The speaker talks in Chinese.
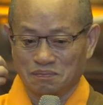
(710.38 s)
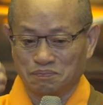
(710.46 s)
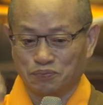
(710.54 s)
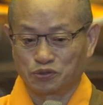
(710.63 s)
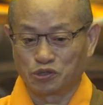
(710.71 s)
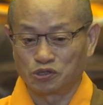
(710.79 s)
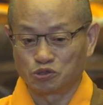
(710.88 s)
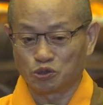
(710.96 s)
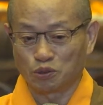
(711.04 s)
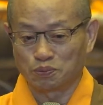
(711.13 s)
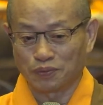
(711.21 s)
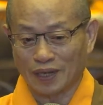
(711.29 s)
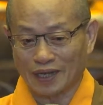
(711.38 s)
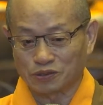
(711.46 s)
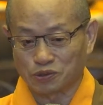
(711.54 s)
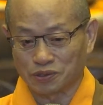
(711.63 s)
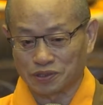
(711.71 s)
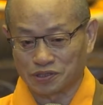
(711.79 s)
不去做不该
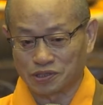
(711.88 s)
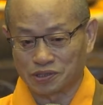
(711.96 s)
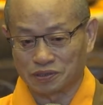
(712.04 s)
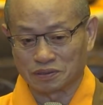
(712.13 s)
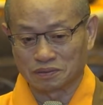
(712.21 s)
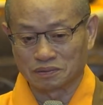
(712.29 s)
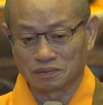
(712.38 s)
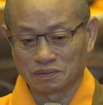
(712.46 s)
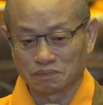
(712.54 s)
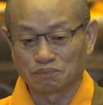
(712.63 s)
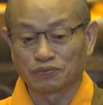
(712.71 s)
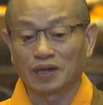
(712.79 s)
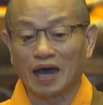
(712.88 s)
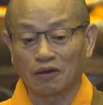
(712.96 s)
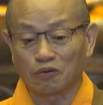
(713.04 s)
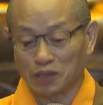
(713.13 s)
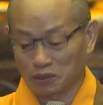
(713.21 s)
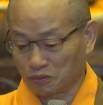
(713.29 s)
做的事，不浪
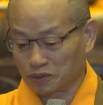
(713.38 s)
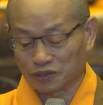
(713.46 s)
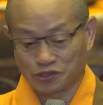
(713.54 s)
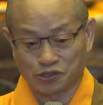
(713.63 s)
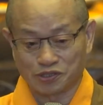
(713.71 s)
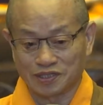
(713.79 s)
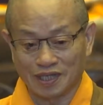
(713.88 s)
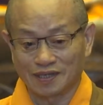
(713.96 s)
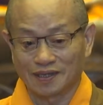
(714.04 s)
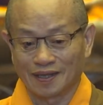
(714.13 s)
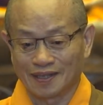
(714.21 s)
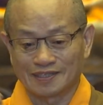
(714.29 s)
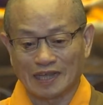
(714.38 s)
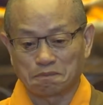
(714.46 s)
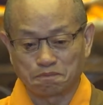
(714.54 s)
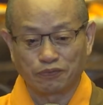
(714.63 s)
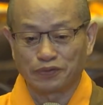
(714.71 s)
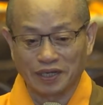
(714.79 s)
费我的时间在
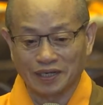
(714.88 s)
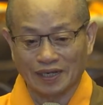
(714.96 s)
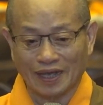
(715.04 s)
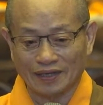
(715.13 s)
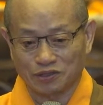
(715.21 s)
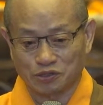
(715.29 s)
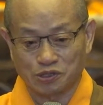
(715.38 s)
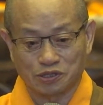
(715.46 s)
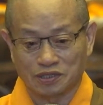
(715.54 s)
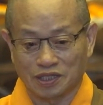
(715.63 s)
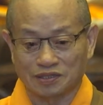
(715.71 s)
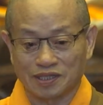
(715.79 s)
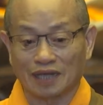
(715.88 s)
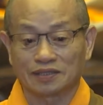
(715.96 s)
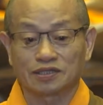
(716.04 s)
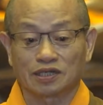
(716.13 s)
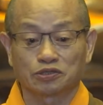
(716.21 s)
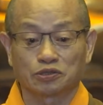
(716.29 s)
不应该的事情上，
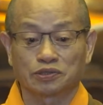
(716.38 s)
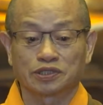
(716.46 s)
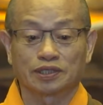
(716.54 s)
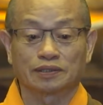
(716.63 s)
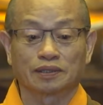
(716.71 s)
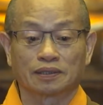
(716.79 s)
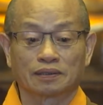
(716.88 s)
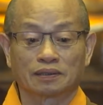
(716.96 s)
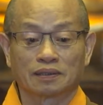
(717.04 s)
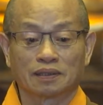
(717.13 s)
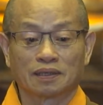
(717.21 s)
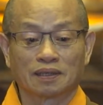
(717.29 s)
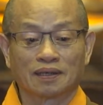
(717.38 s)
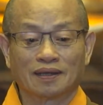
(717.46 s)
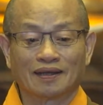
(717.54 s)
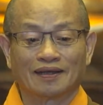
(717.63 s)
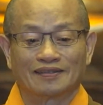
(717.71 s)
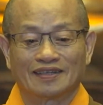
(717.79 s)
这个就戒。
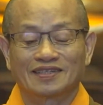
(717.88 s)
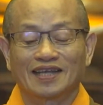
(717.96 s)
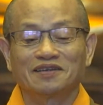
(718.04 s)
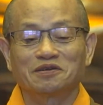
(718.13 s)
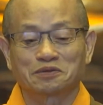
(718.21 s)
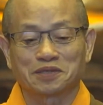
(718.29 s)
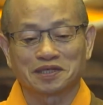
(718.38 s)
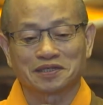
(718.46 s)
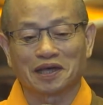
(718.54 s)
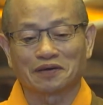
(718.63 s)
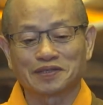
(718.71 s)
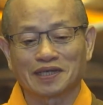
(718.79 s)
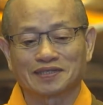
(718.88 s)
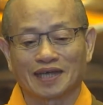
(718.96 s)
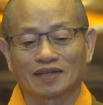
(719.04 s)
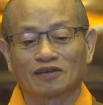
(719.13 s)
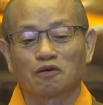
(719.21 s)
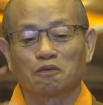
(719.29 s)
你先有这个条件，才
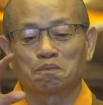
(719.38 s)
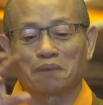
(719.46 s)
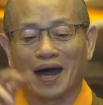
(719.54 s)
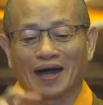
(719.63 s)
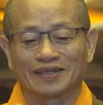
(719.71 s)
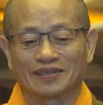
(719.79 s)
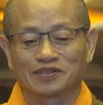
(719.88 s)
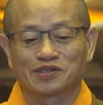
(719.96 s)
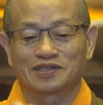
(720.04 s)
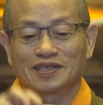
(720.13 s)
能够把你的时